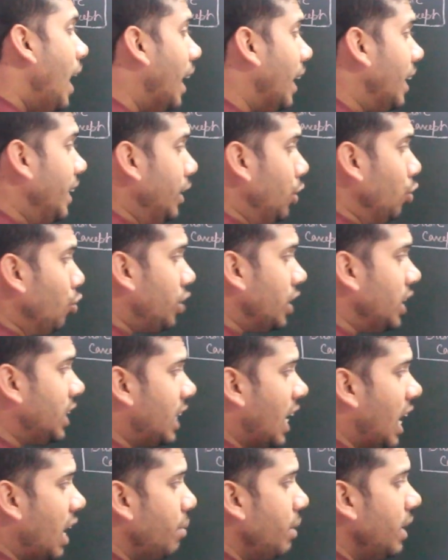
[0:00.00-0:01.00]
अगली जो
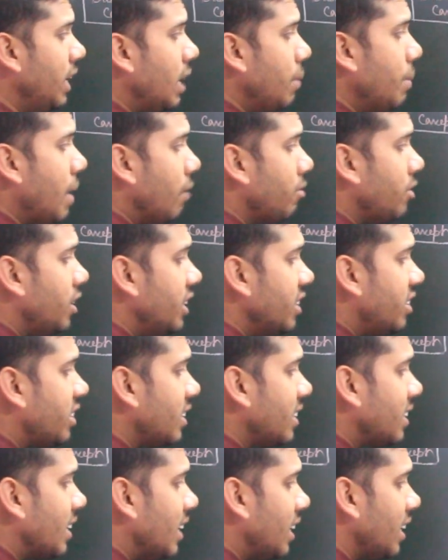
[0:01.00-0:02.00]
चीज कार्बिन की मैं आपसे
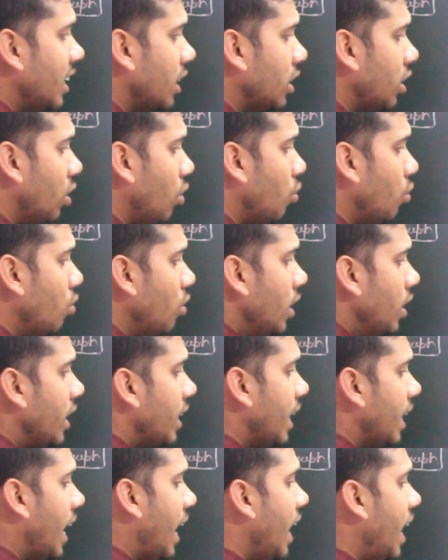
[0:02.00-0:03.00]
डिस्कस करना चाहता हूं
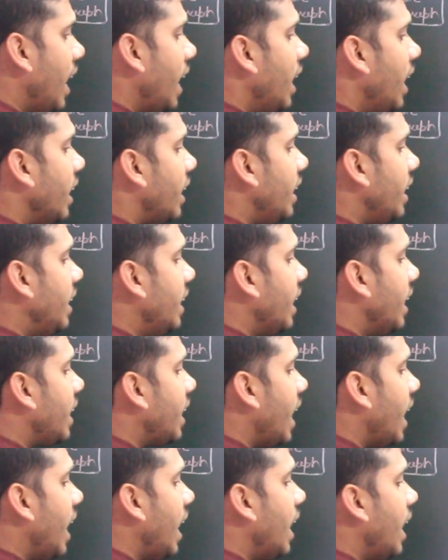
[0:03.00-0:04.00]
क्या है कि ये
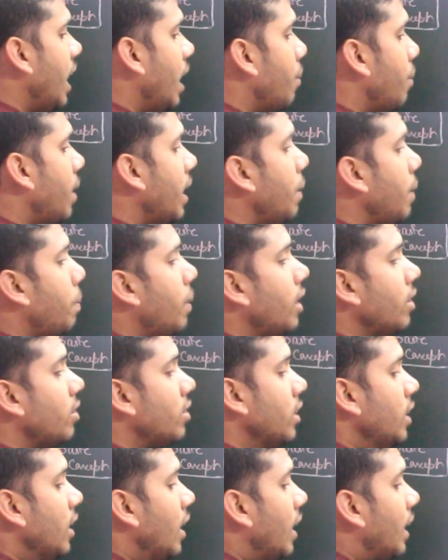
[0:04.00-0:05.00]
क्या है हमारे
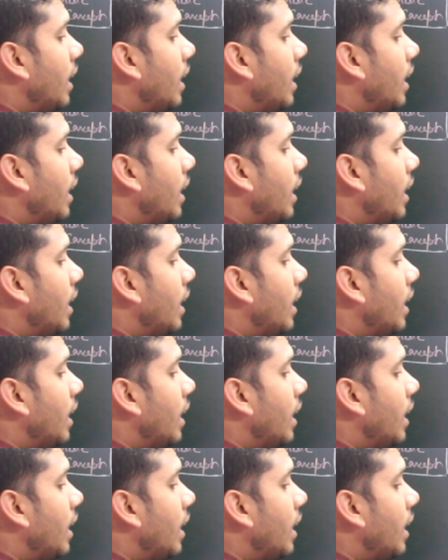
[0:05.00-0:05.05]
पास